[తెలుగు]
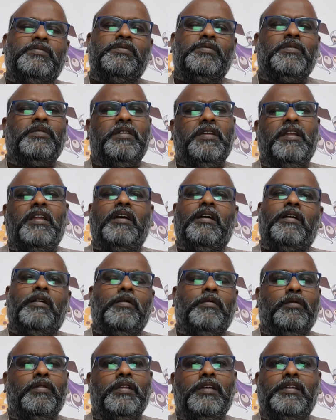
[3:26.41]
సో నేను అక్కడ
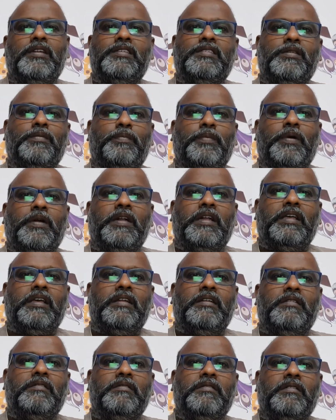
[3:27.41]
కొద్దిగా డిసప్పాయింట్
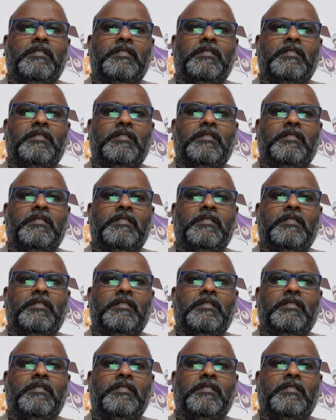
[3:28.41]
అయ్యాను